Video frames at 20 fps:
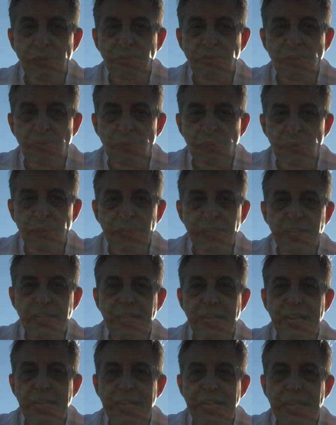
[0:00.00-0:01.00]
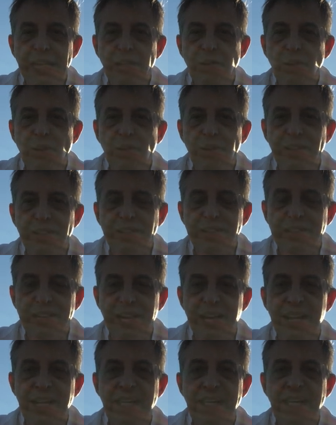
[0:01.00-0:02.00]
evoluir, querendo
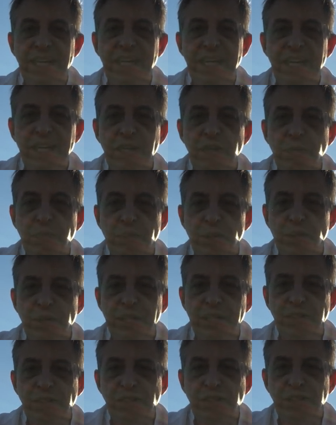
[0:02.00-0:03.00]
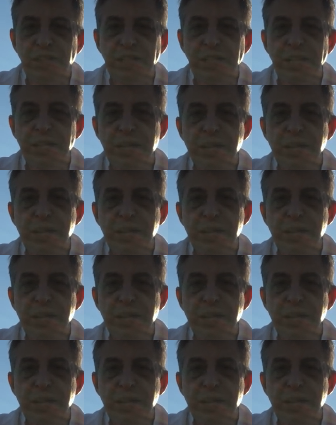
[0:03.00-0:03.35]
alcançar, querendo progredir,